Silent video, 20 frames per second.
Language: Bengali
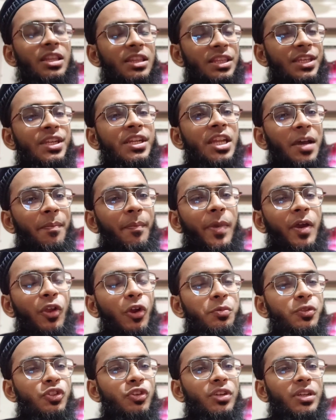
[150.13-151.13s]
তিন নাম্বার
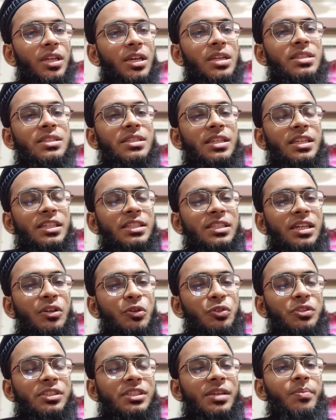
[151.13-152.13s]
অপশনটা যেইটা
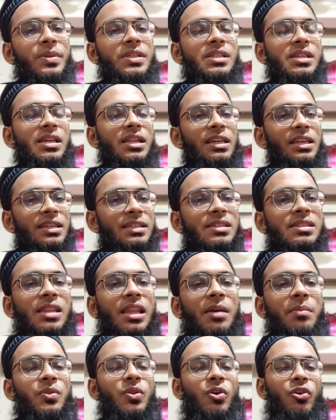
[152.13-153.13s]
হচ্ছে বেসিক্যালি
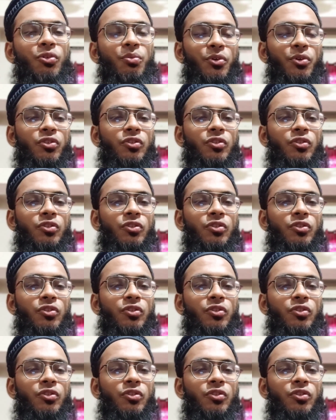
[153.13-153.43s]
ইসলাম ধর্ম